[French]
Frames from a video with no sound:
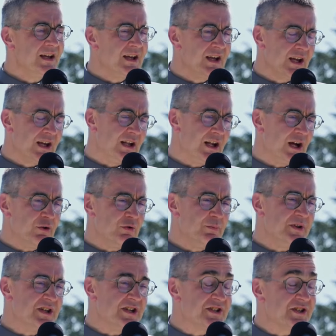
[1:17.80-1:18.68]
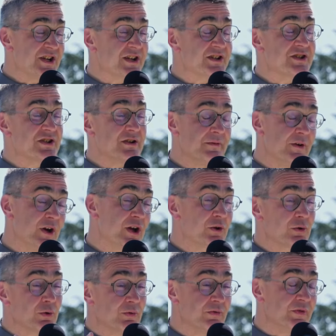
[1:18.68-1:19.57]
Et là, le ministère des
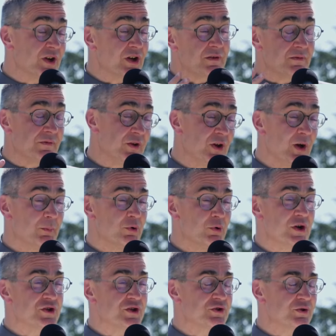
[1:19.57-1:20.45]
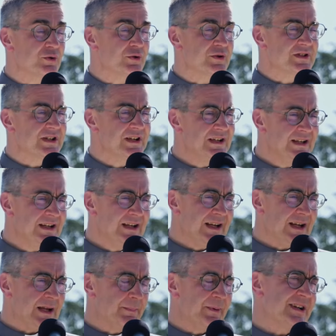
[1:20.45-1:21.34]
évêques vérifie un peu les choses
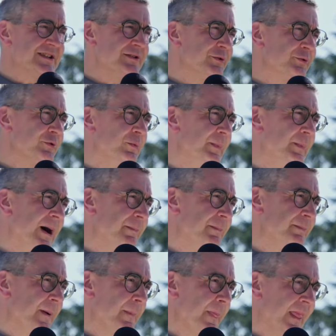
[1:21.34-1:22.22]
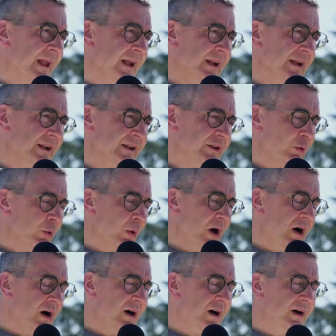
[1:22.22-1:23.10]
et présente au pape
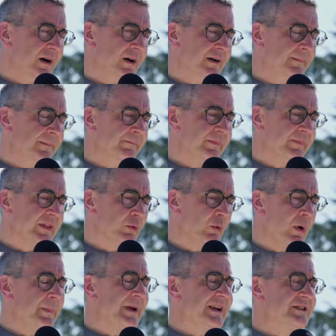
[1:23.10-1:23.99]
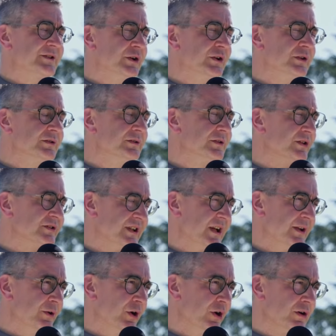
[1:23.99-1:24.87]
trois, trois personnes dans
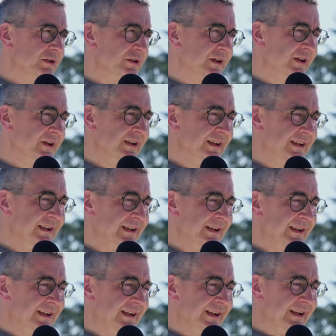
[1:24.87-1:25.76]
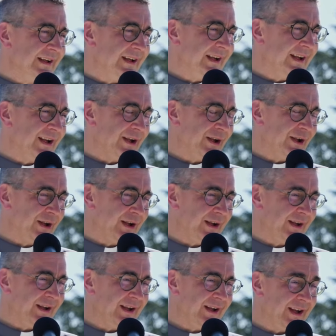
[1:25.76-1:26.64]
un ordre.
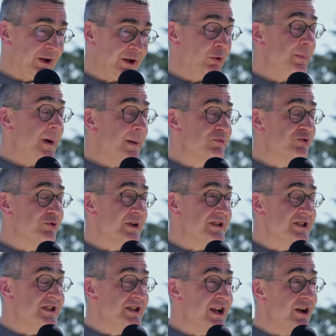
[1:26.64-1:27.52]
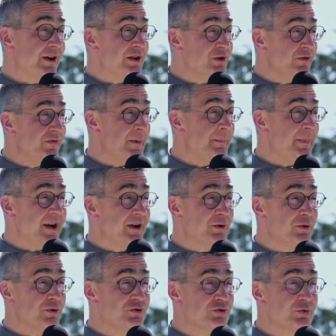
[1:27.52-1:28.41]
Et, le pape choisit. Alors, il ne fait pas
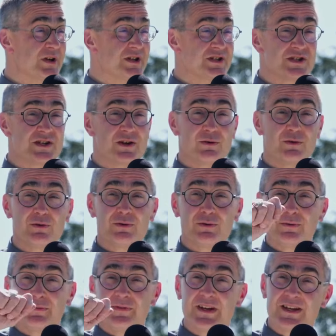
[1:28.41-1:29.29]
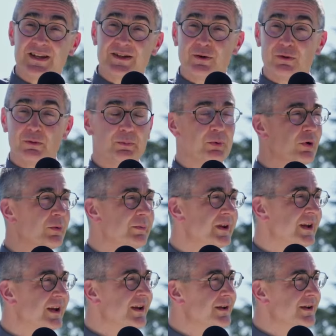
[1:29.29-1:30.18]
que choisir en validant le
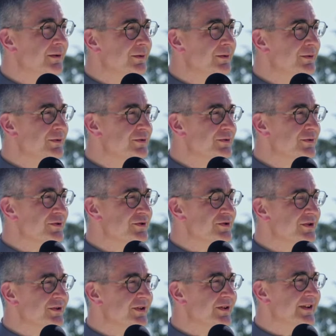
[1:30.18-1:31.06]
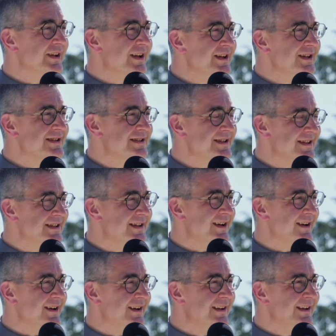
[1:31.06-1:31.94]
premier, de, ce que j'entendais. C'est
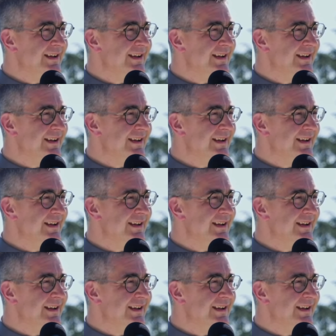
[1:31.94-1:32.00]
une